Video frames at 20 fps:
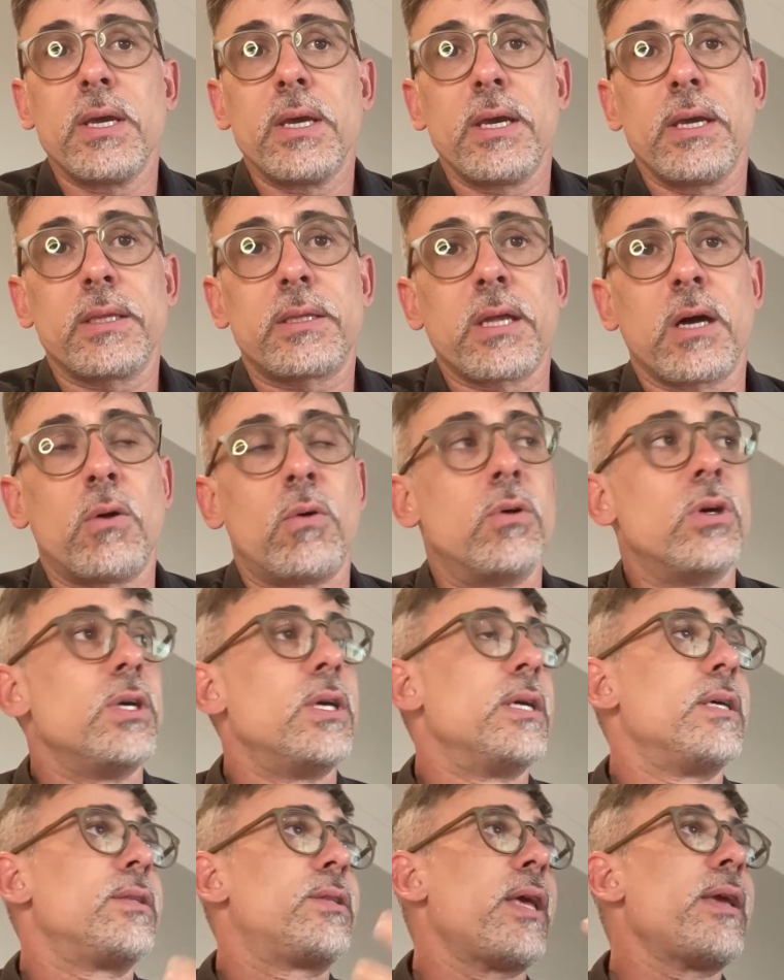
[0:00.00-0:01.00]
Então,
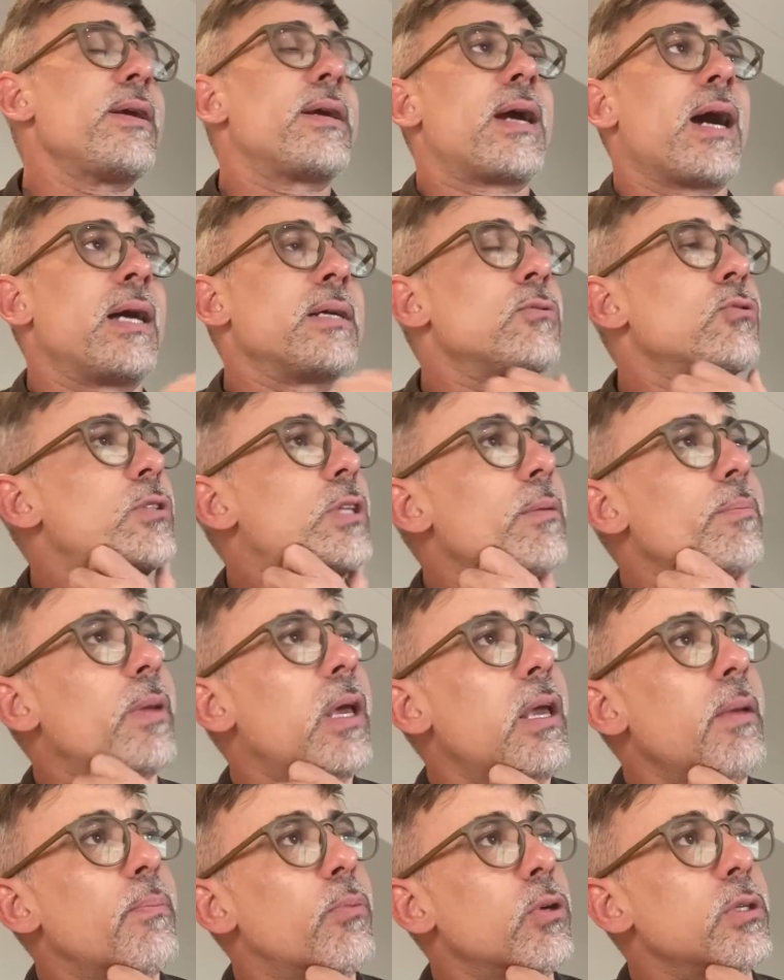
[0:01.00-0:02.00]
tem casos
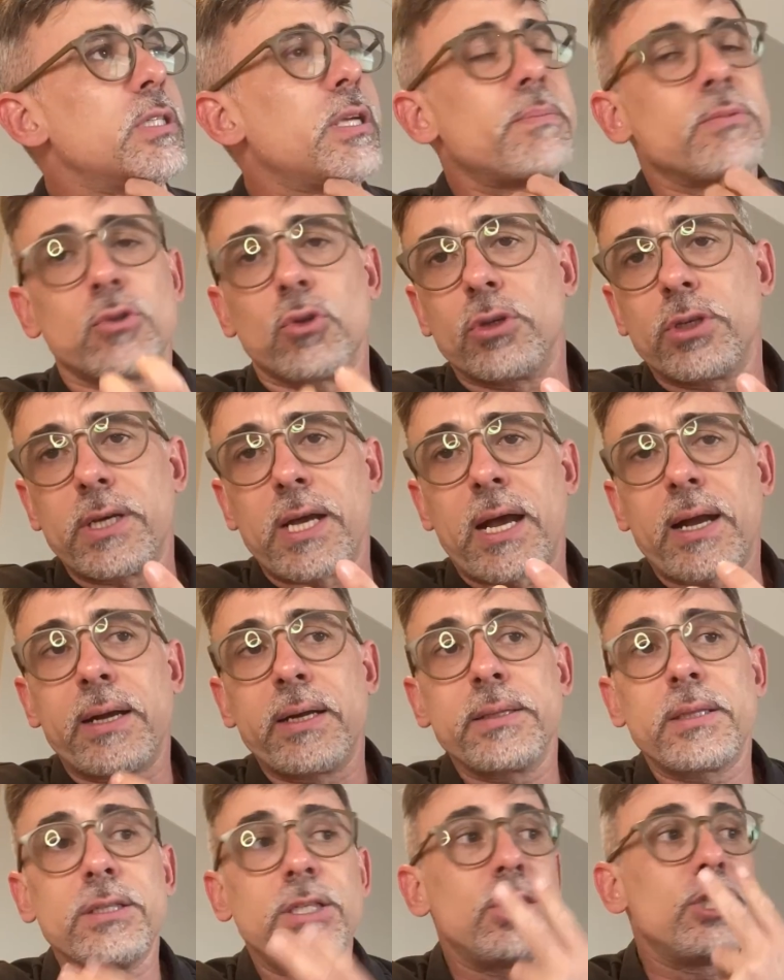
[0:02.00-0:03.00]
também, por exemplo, dor de
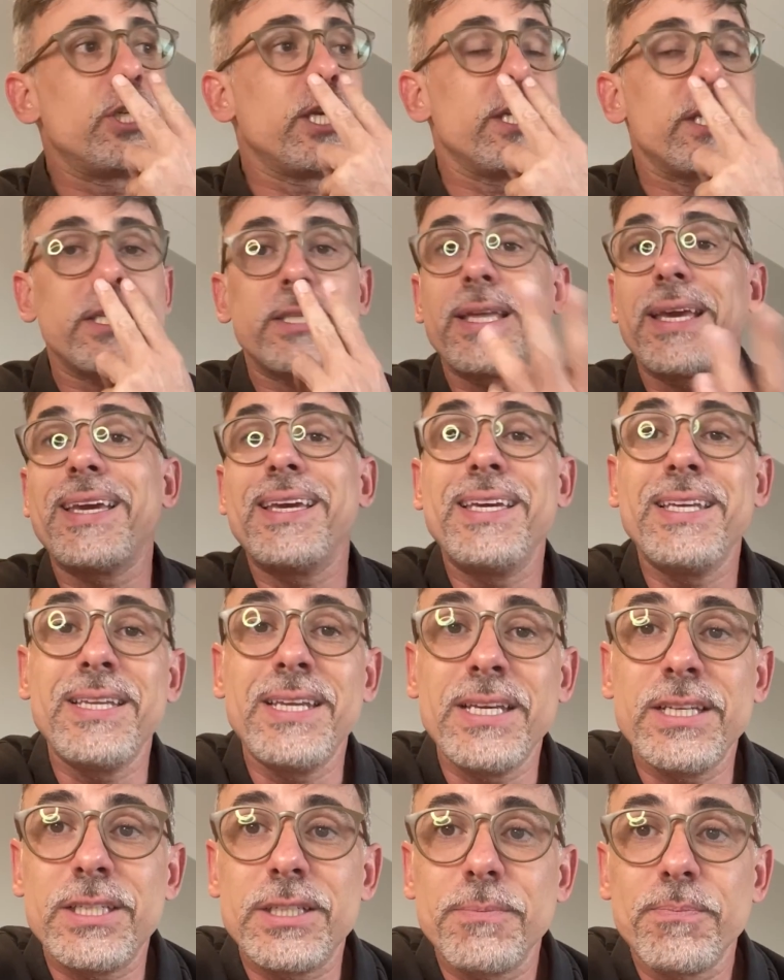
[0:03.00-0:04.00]
garganta de gente que tem
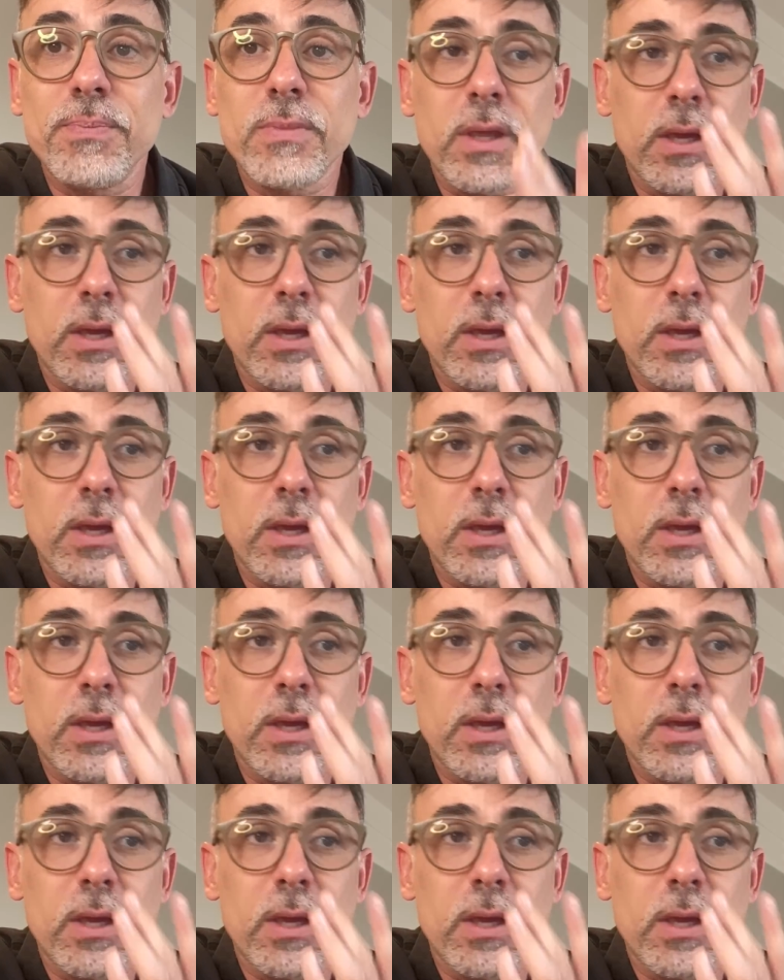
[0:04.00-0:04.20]
rinite.